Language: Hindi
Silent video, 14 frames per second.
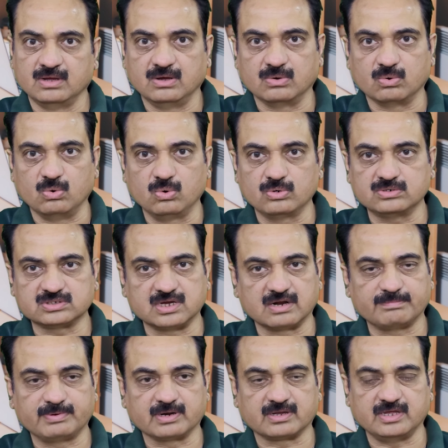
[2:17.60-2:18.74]
रोग स्थान
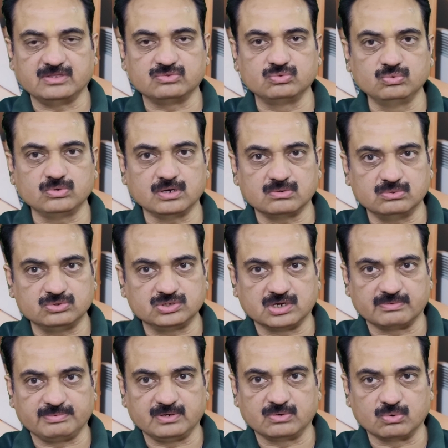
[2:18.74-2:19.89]
पर केतु का गोचर
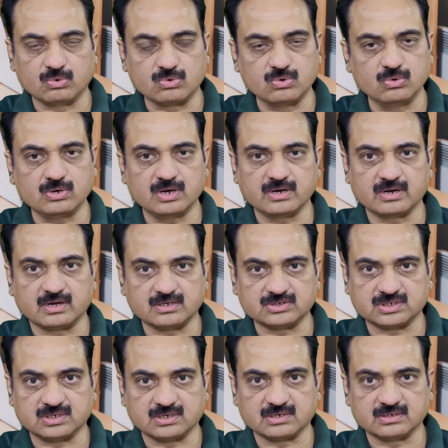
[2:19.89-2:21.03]
भी रोगों का नाश
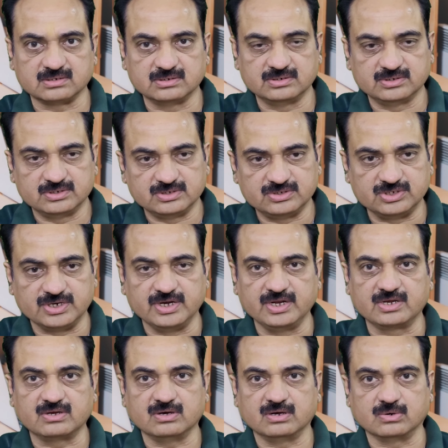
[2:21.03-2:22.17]
कर
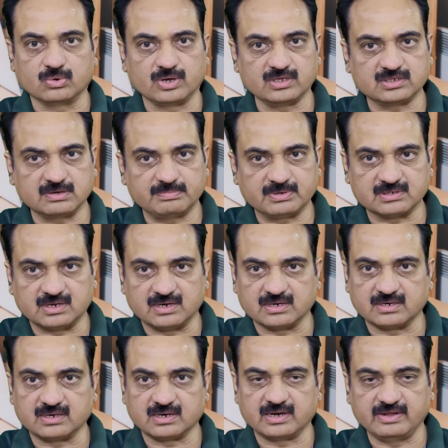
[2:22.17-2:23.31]
शारीरिक आरोग्यता प्रदान
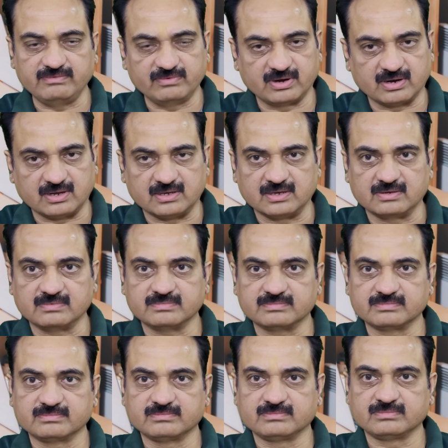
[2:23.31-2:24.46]
करने वाला है
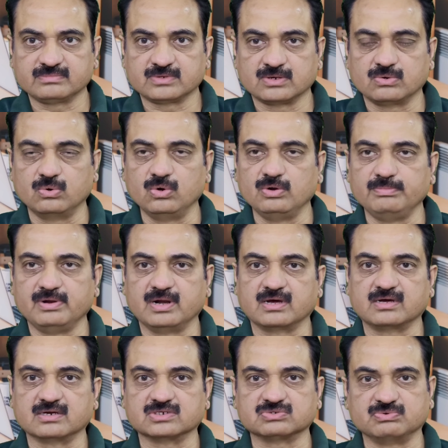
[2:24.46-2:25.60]
कुल
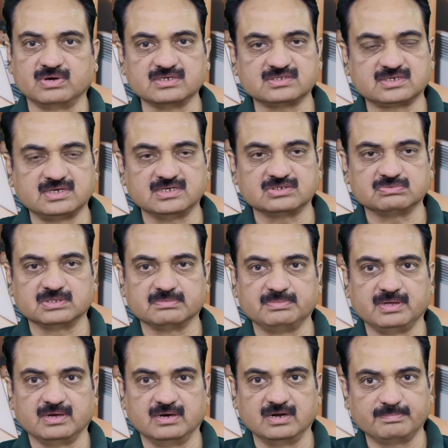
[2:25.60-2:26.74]
मिलाकर स्वास्थ्य के संबंध
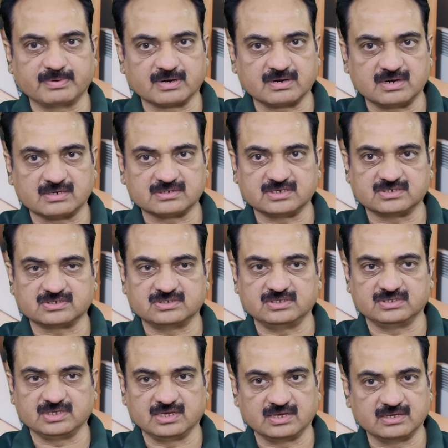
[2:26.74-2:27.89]
में हर प्रकार से
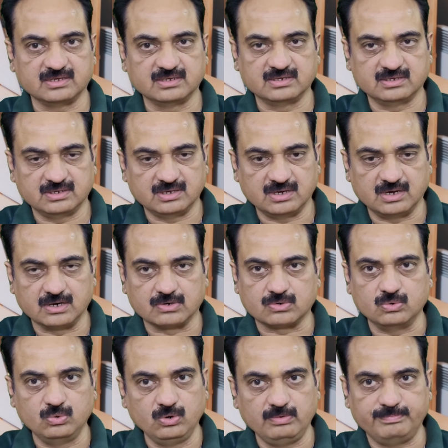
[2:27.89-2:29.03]
स्थिति
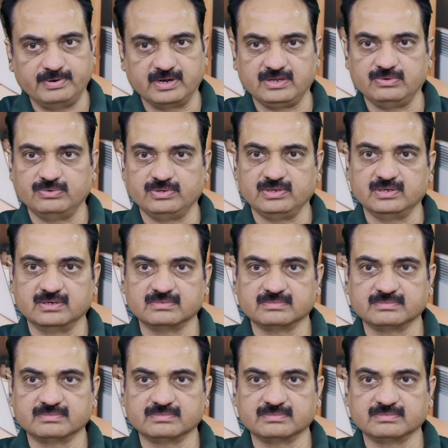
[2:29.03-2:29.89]
अनुकूल बनी हुई है